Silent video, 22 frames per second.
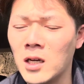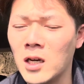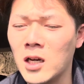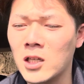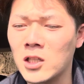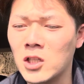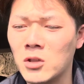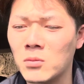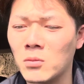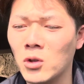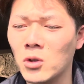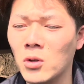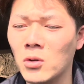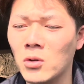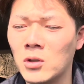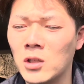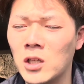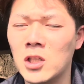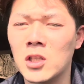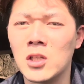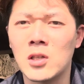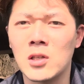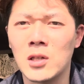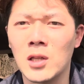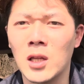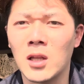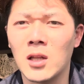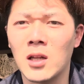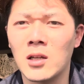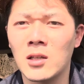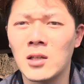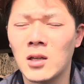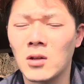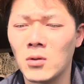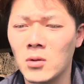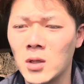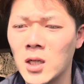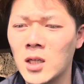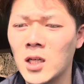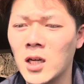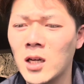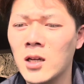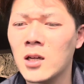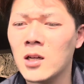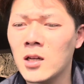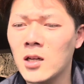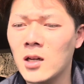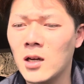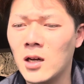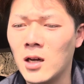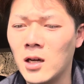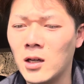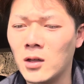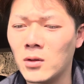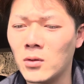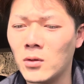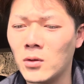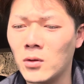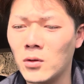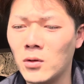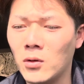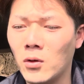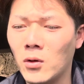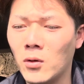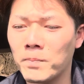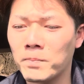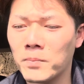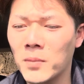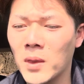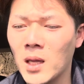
足元の技術だったりだとかね、あの、